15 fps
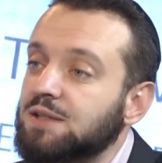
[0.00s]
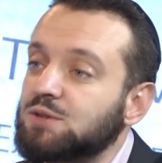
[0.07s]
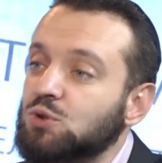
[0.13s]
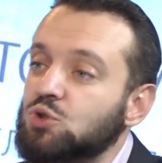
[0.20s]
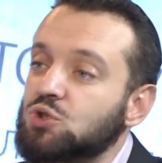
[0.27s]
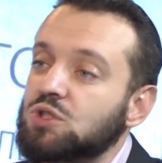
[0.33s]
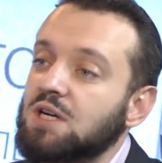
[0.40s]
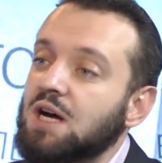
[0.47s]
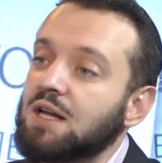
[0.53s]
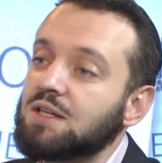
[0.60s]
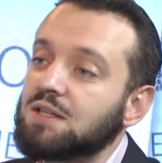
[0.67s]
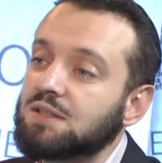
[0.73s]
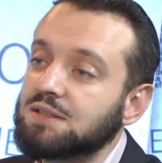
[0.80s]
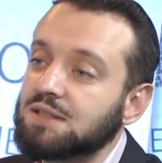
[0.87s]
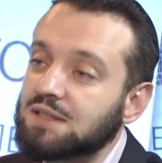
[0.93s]
кто сжигал
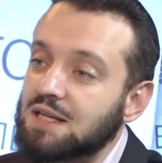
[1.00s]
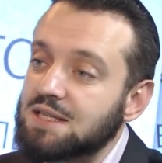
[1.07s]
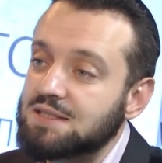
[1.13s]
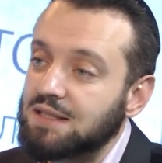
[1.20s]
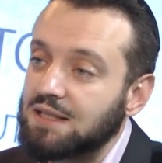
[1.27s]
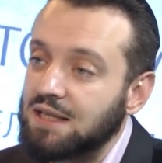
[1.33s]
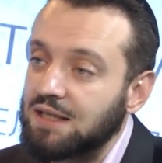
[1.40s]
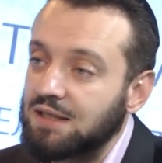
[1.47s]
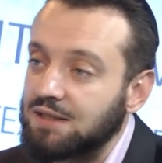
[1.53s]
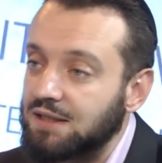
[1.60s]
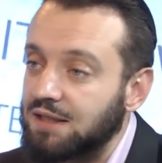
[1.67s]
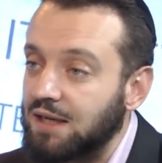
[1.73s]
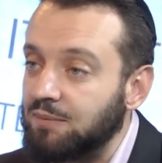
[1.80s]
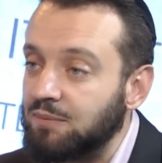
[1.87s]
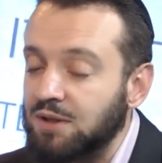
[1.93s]
их на кострах и
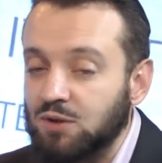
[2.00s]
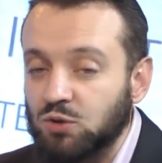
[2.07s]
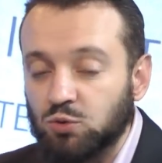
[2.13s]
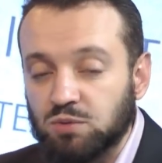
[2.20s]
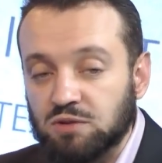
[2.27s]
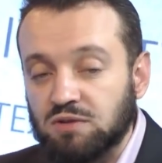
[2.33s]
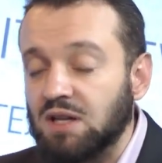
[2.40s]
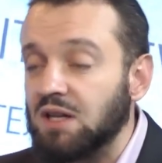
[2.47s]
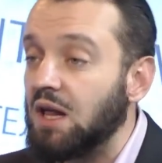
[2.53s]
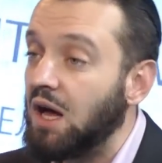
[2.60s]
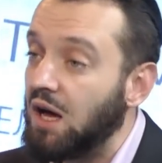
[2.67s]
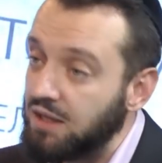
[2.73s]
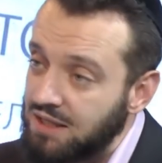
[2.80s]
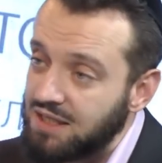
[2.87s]
громил, убивал, а они